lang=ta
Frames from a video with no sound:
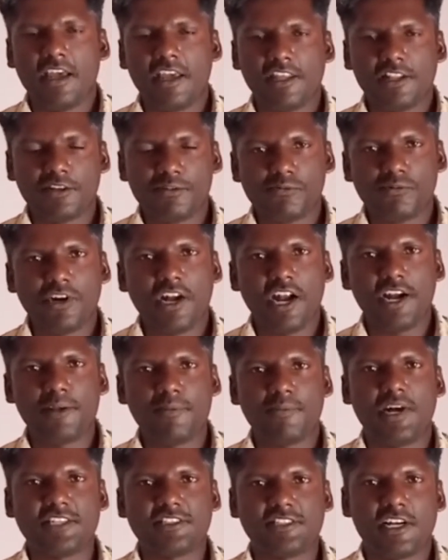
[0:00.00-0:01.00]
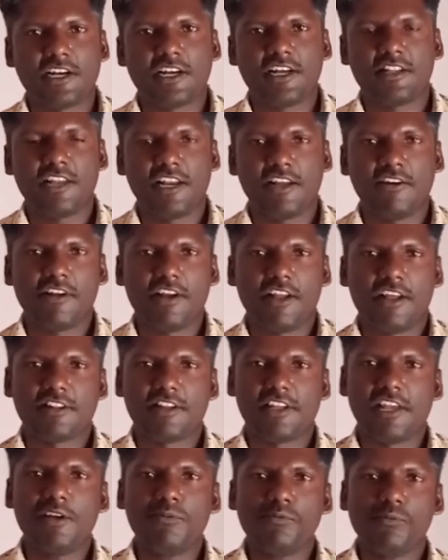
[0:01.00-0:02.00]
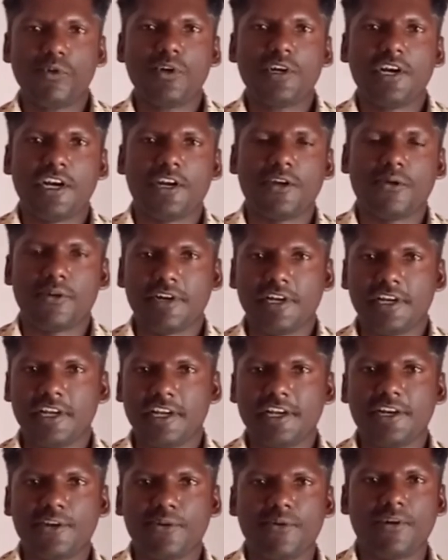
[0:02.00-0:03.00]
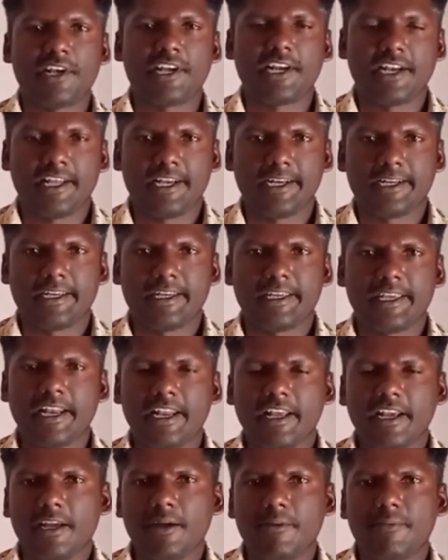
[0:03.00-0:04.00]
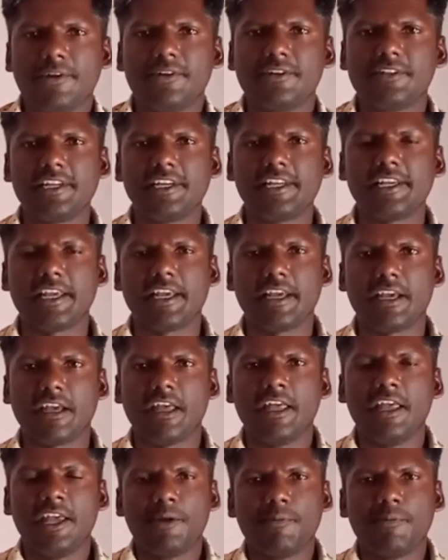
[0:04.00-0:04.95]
இதுக்கு முன்னாடி பாஜக தலைவராக இருந்த எல் முருகன்ட்ட ஒரு இன்டர்வியூவில் கேட்டாங்க என்னங்க இப்படி வந்து நீங்கள்